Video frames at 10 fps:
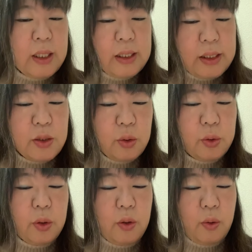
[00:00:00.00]
以上
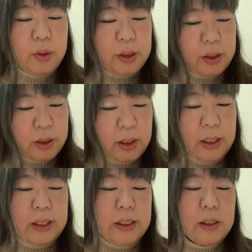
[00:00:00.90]
のように、引っ
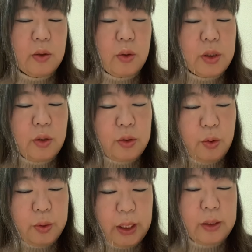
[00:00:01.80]
越しの
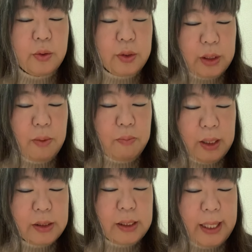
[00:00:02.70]
条件として、ま
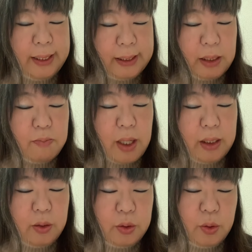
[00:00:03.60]
ず駅前
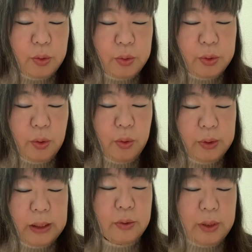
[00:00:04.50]
の食堂
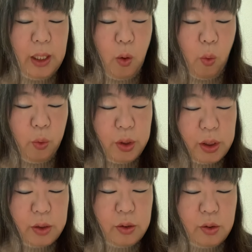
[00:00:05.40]
などで美味
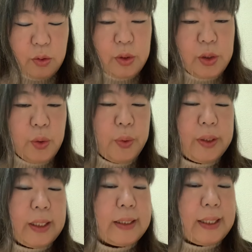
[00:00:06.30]
しく食事をい
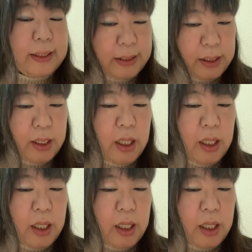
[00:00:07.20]
ただき、